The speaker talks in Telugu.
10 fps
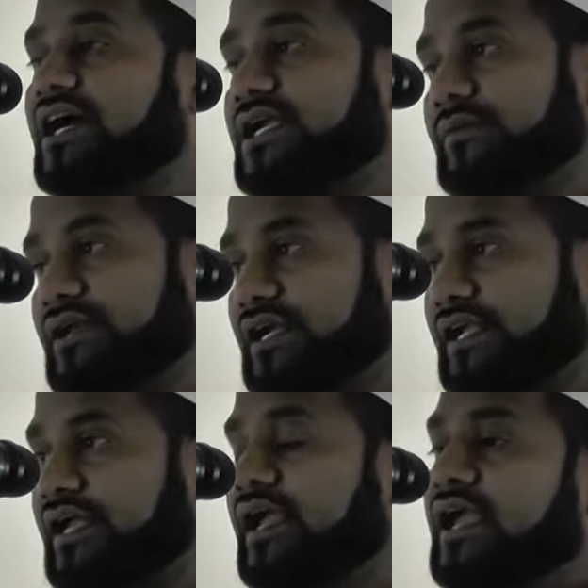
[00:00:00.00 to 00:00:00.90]
మాట
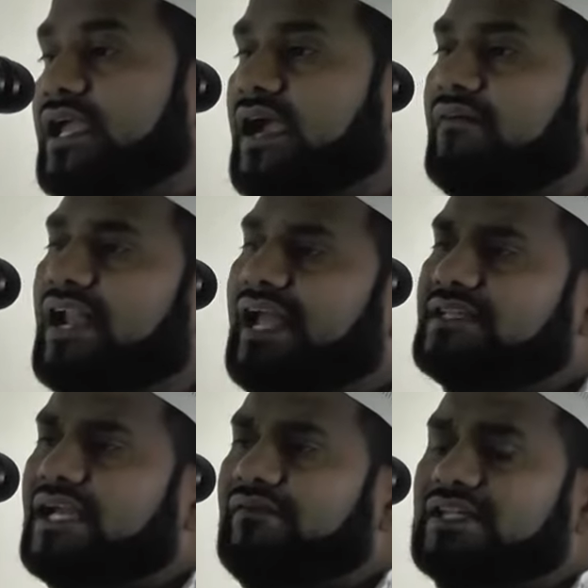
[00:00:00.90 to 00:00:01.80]
ఏమిటంటే
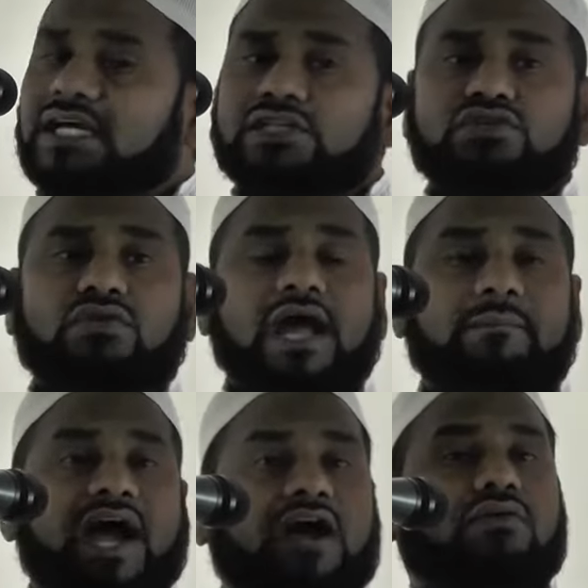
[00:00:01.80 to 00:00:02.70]
ఎవరైతే వితంతువుల
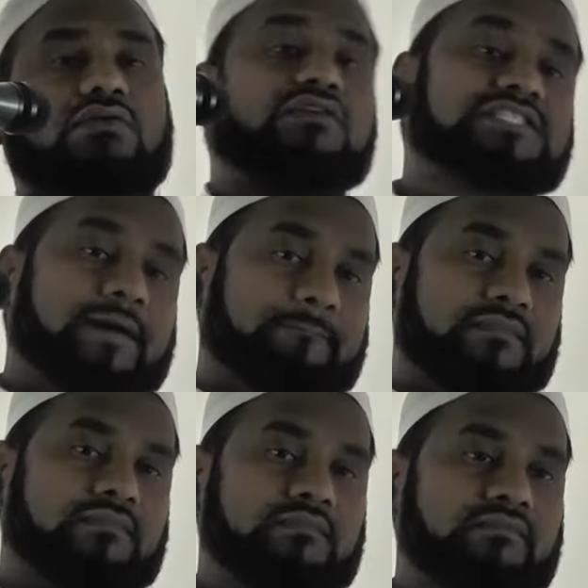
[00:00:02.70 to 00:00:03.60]
బాగు కోసం
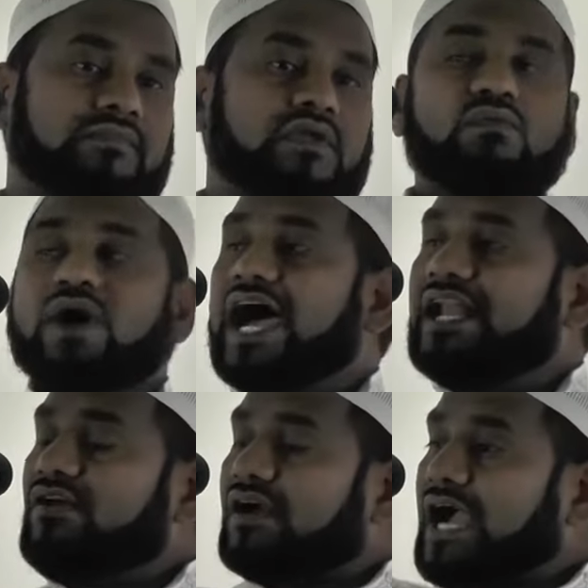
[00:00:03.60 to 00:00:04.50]

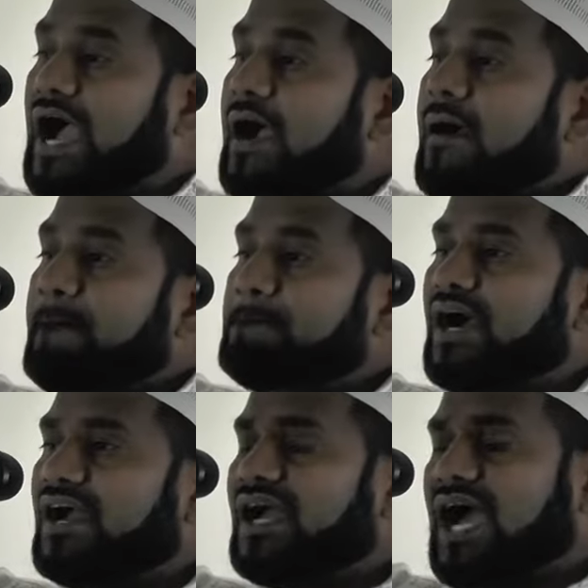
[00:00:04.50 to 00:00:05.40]
వారి యొక్క
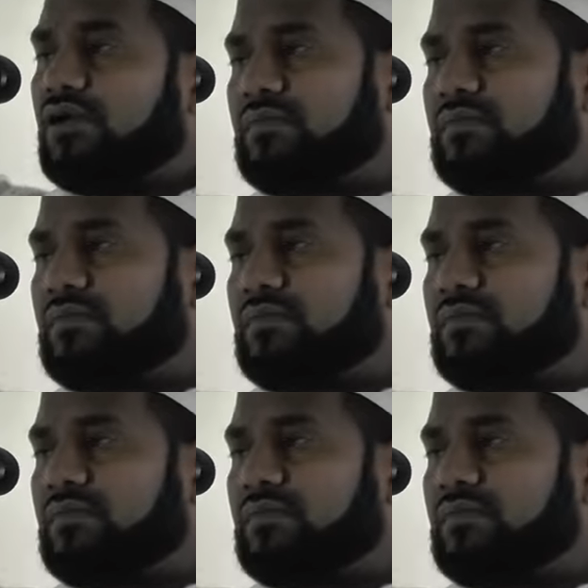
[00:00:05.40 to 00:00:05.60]
బంగారు